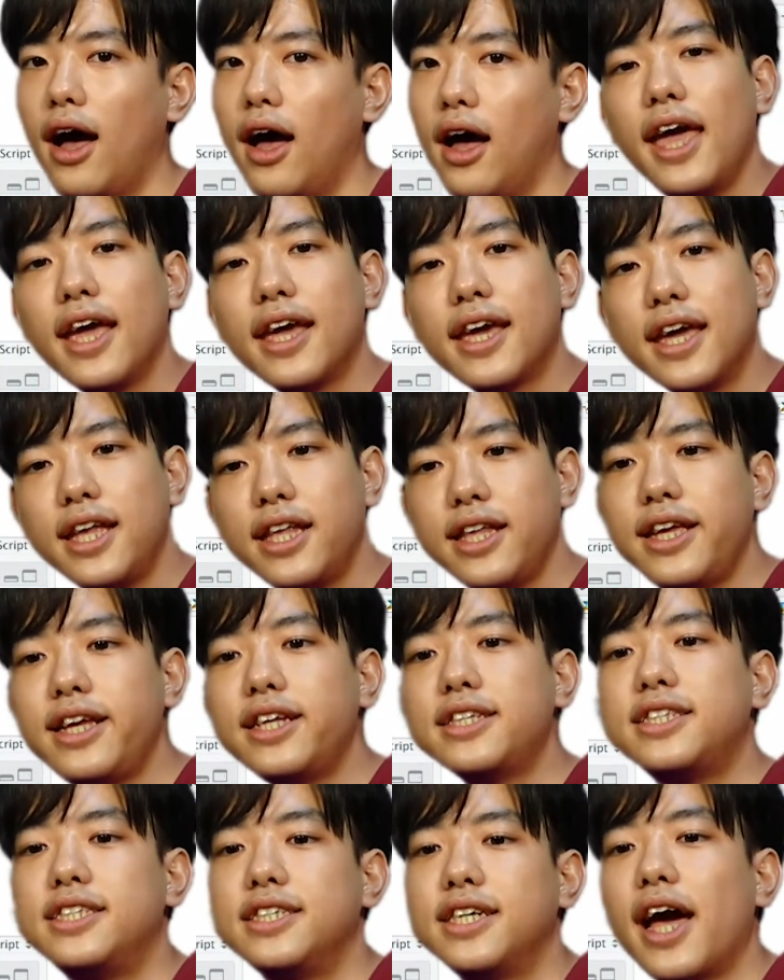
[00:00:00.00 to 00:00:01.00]
平均
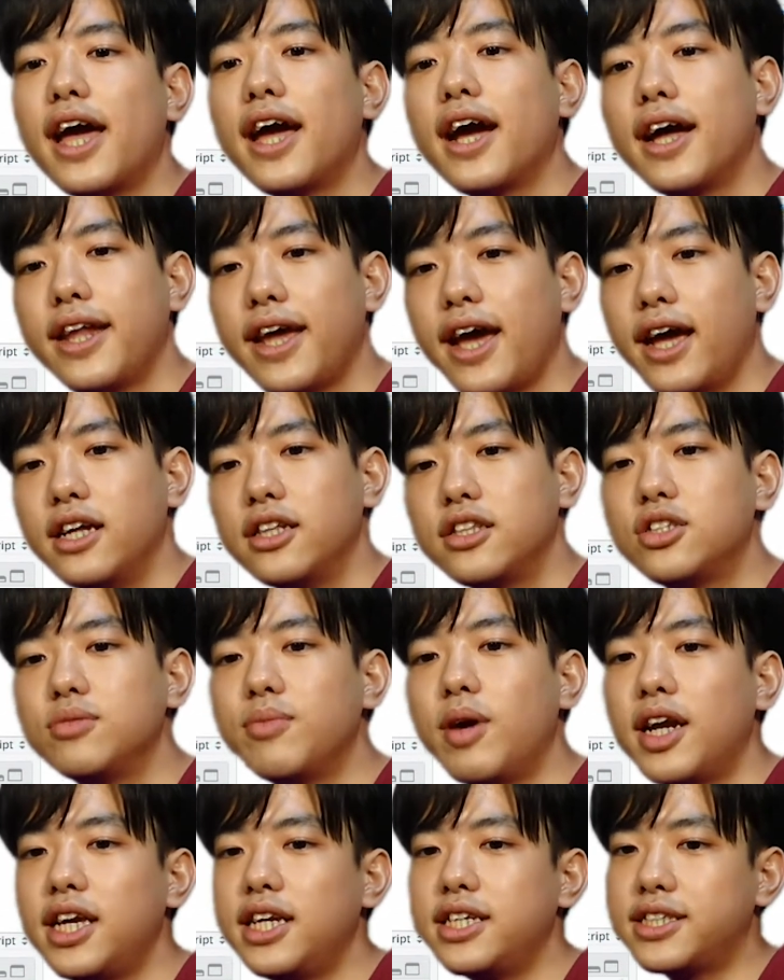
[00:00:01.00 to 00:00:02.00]
に違いがない。つ
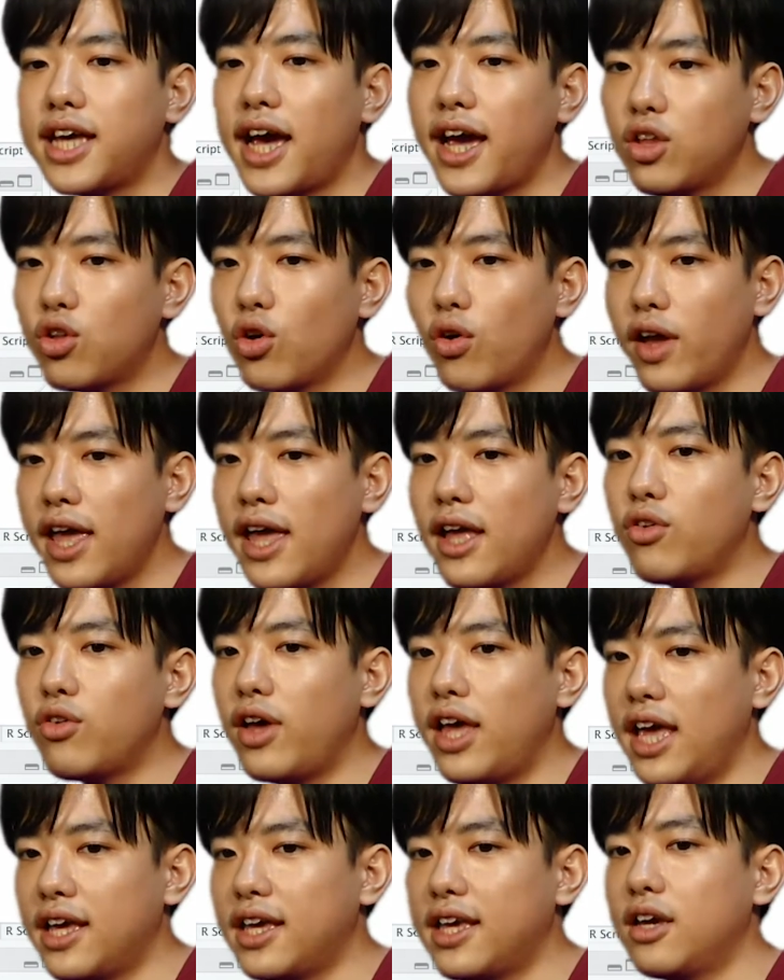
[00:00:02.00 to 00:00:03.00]
まり、サイト A の
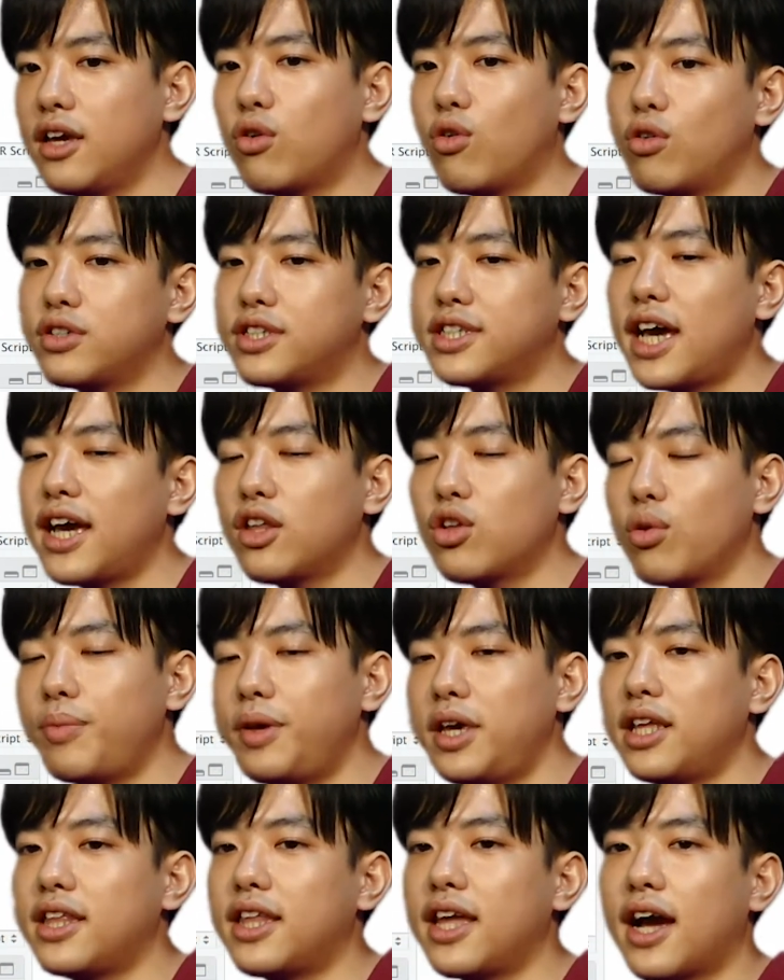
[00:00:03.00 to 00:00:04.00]
平均イコールサイト
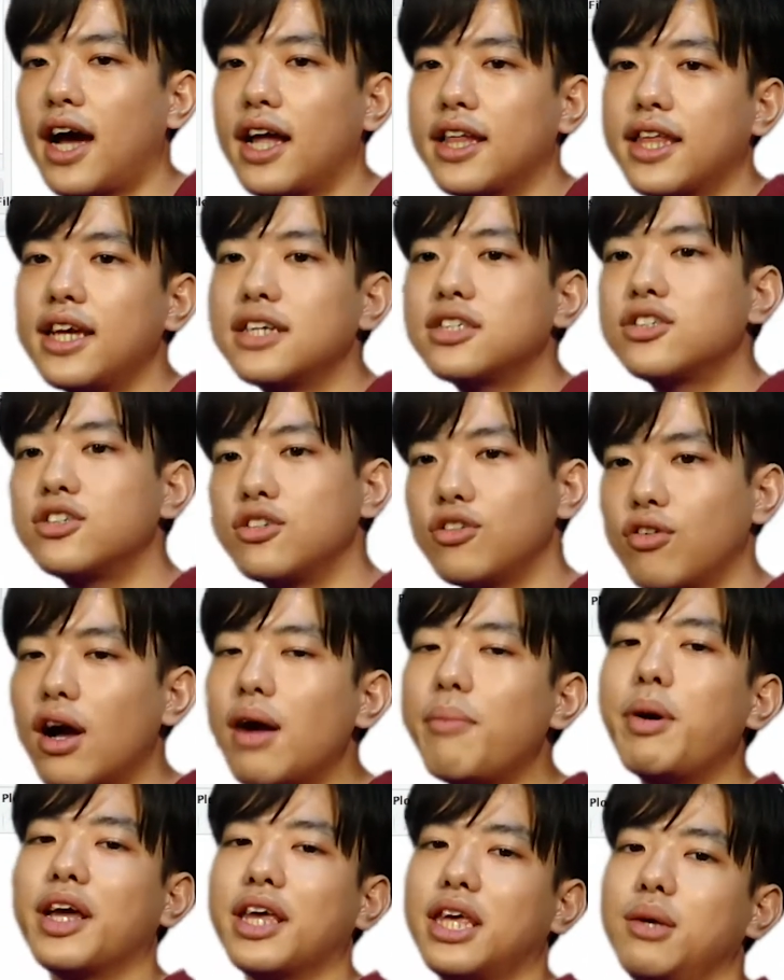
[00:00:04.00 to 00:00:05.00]
B って仮定するの
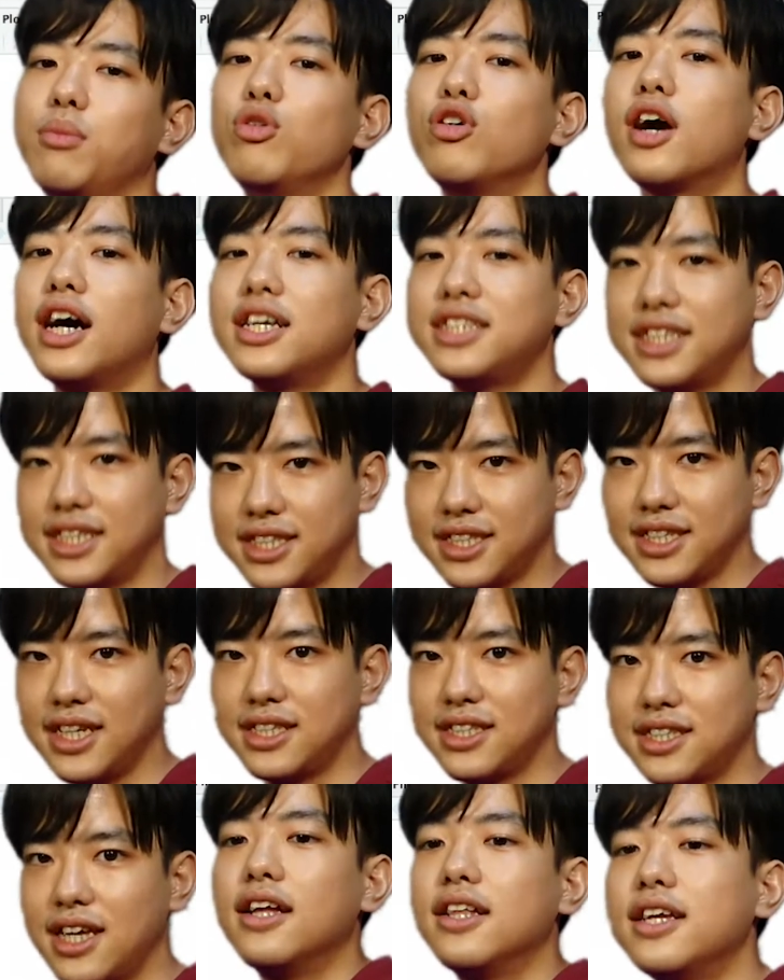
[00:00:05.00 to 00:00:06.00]
が、まあ、帰無仮説で
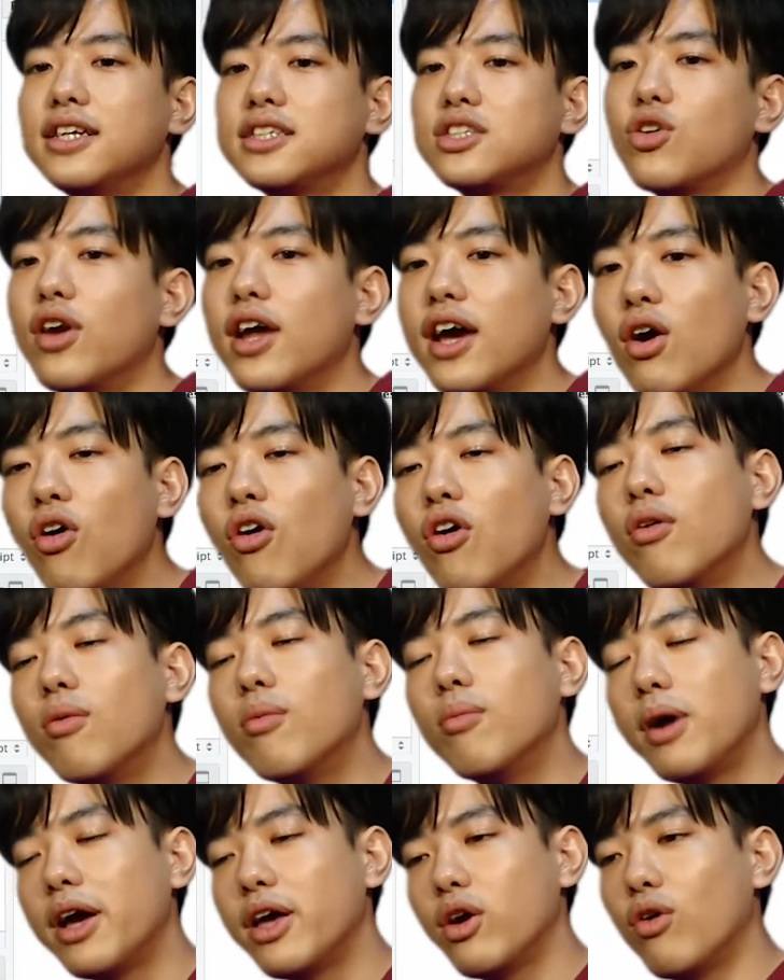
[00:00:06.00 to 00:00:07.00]
す。で、それを、
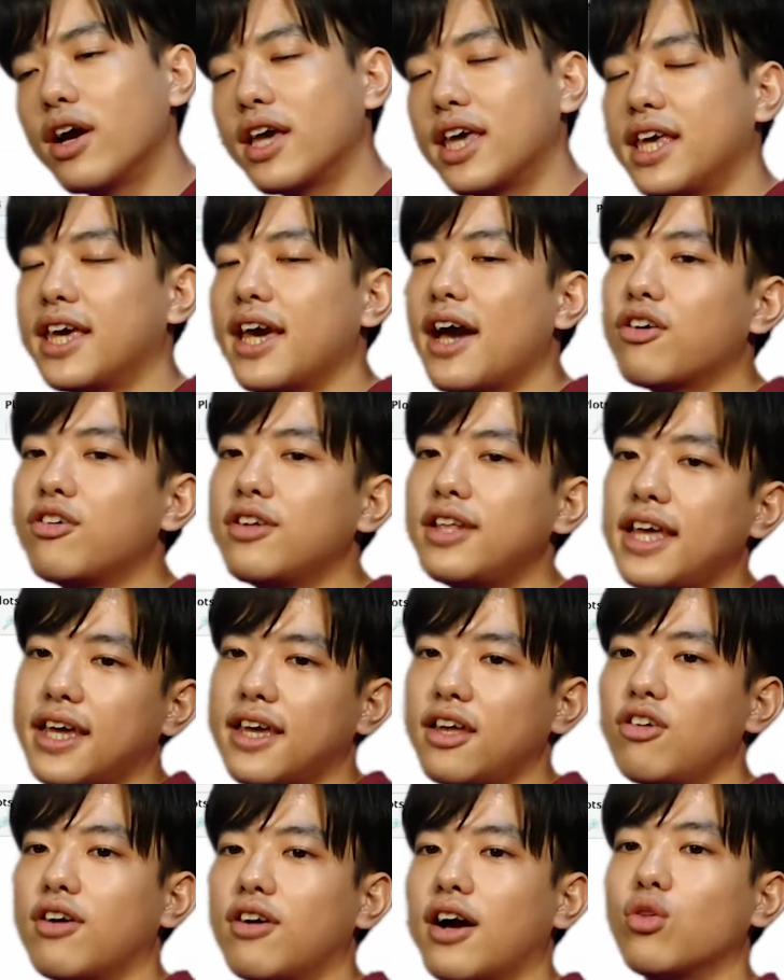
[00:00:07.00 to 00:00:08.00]
まあ、要は棄却で
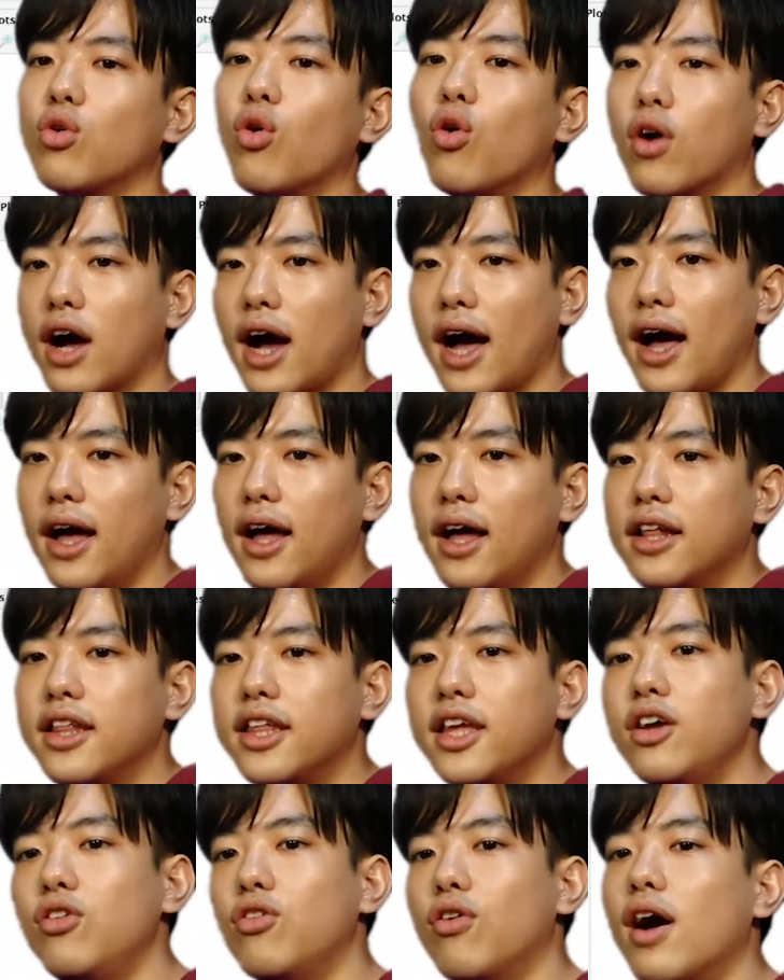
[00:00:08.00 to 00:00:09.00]
きるかどうかっ
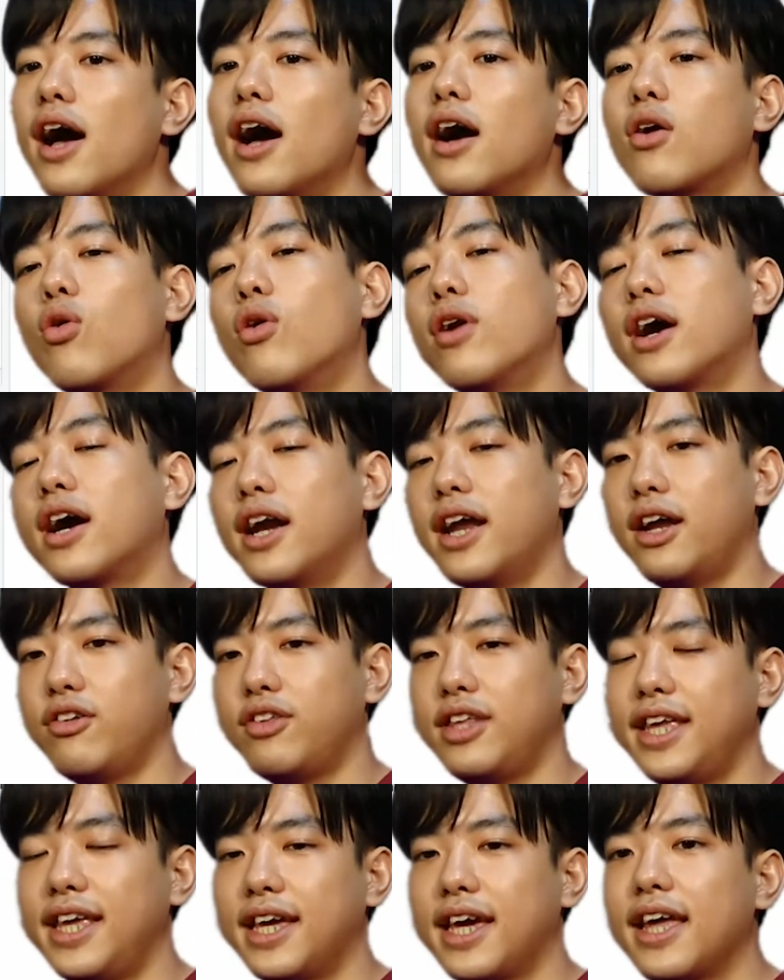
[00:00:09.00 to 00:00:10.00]
ていうのが、これからやる
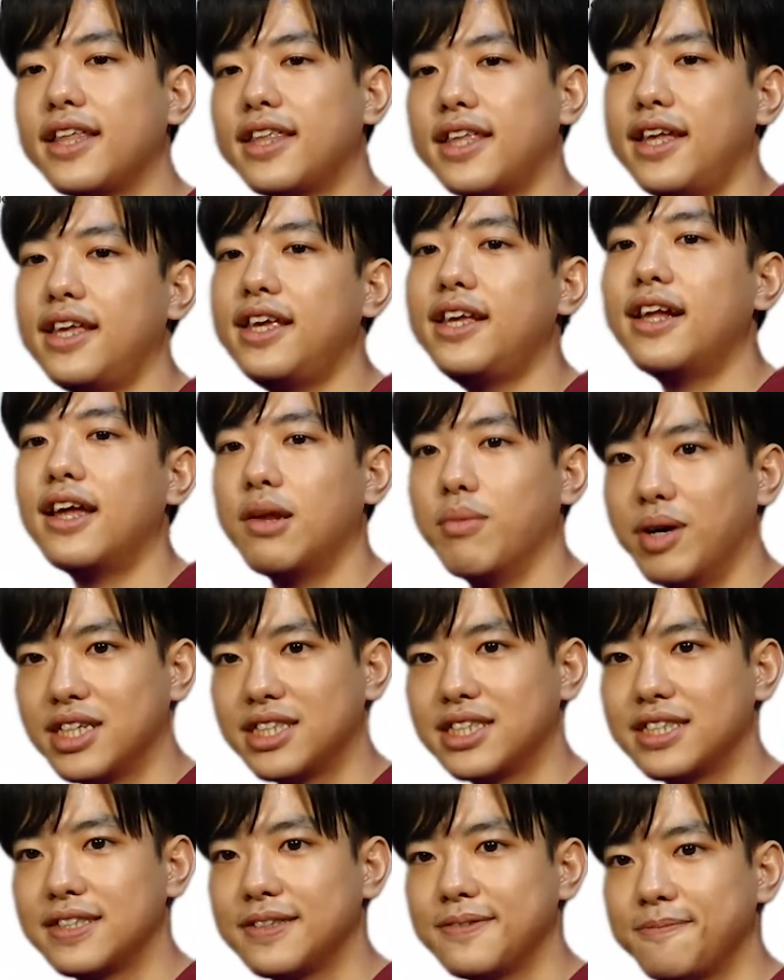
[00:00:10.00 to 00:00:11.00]
T 検定になりま
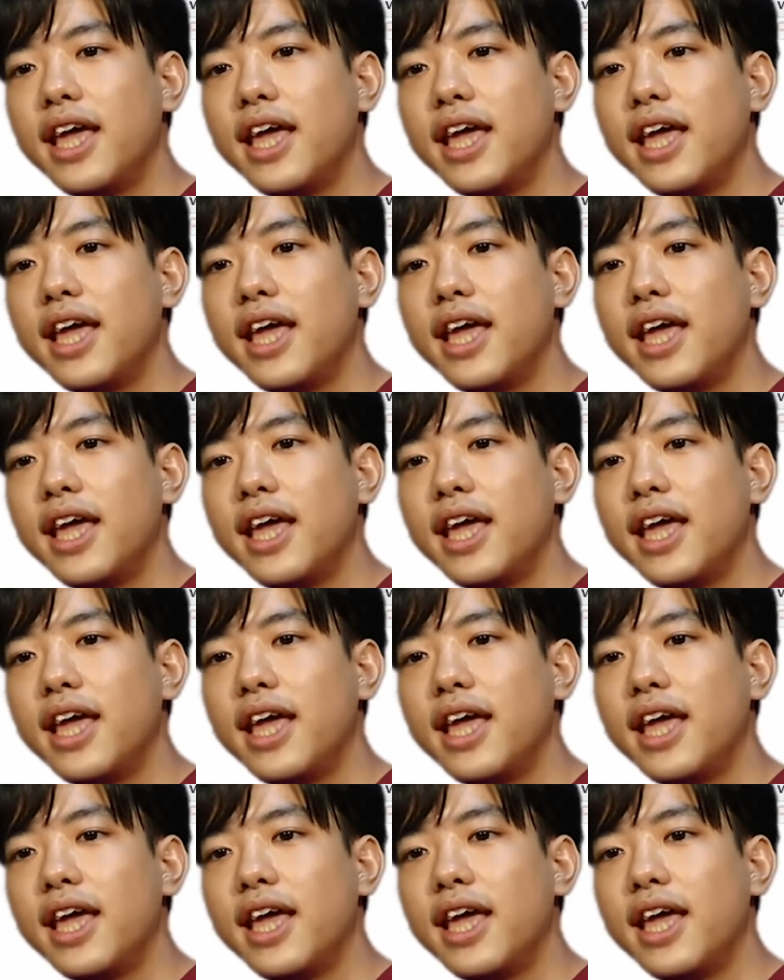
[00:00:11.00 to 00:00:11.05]
す。